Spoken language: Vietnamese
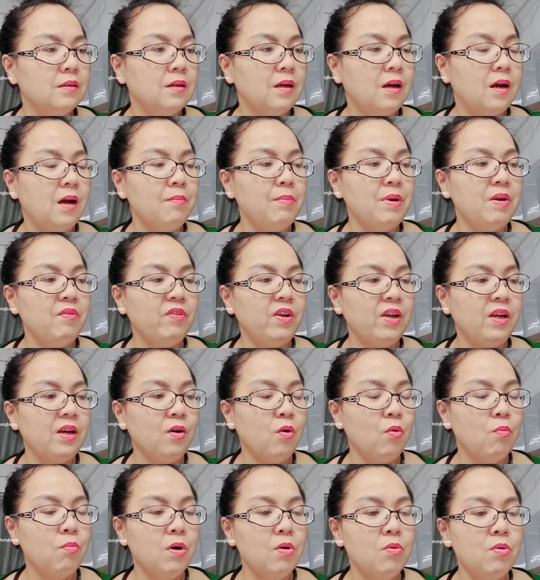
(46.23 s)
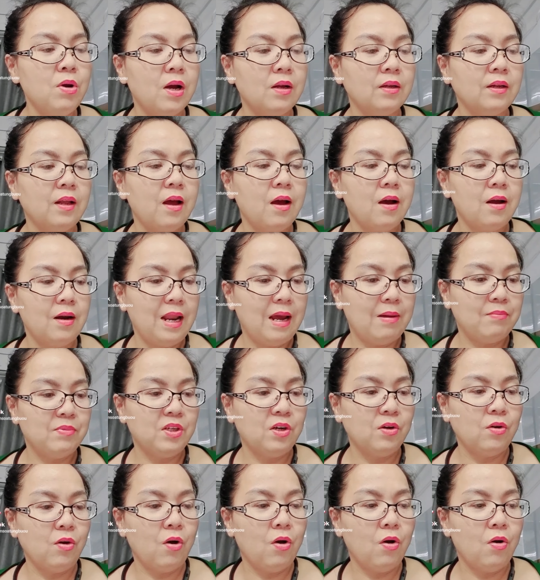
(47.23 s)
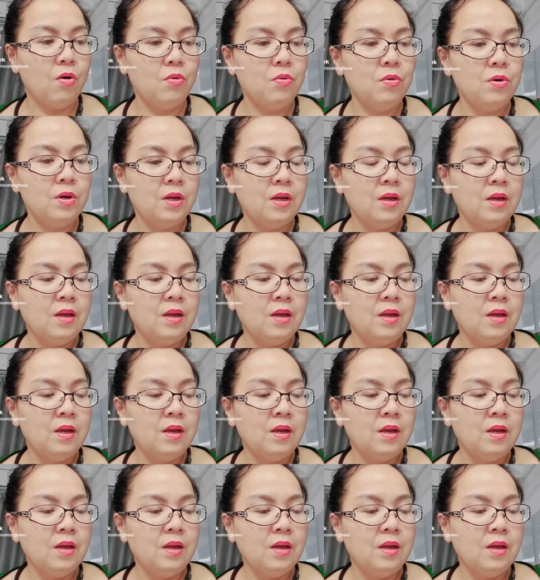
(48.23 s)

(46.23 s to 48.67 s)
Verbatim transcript: ở bệnh viện ung bướu Cần Thơ làm cho cổ